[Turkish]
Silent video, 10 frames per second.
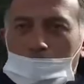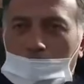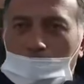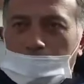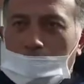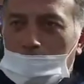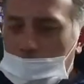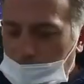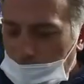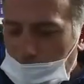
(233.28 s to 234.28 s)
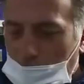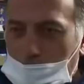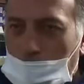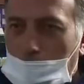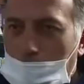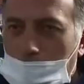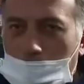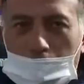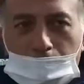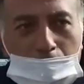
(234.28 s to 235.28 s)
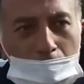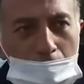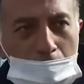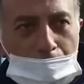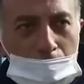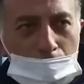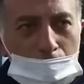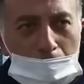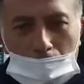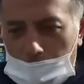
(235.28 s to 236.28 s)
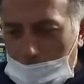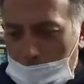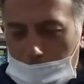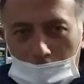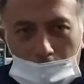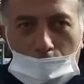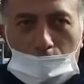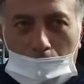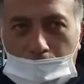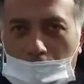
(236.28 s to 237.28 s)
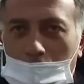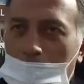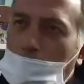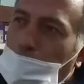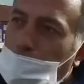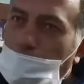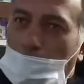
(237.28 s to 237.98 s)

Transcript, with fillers: Bankası'na gideceğim. Tapu dairesine dedim sen ne yapıyorsun kurban olayım. Vereceğin iki lokma bir şey. E,